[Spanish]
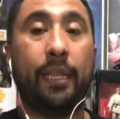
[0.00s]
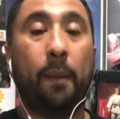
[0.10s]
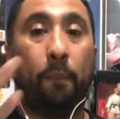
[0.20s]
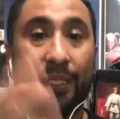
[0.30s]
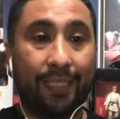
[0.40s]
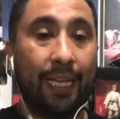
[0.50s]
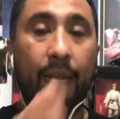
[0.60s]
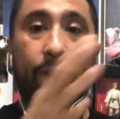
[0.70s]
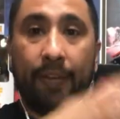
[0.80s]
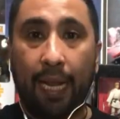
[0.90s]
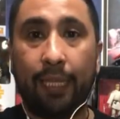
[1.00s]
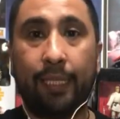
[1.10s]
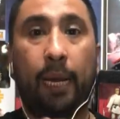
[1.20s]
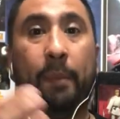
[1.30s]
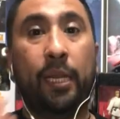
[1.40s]
después del final
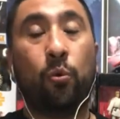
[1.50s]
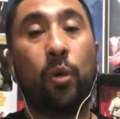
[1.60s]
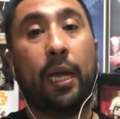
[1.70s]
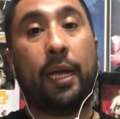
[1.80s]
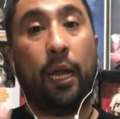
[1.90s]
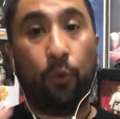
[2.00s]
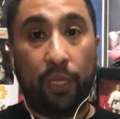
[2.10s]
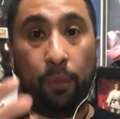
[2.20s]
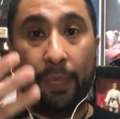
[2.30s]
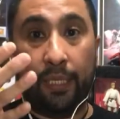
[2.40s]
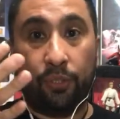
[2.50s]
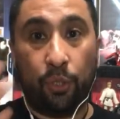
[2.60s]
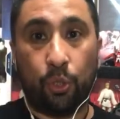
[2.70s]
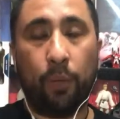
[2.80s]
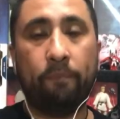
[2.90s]
de la película Halloween
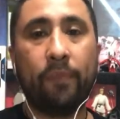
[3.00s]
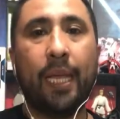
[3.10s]
2018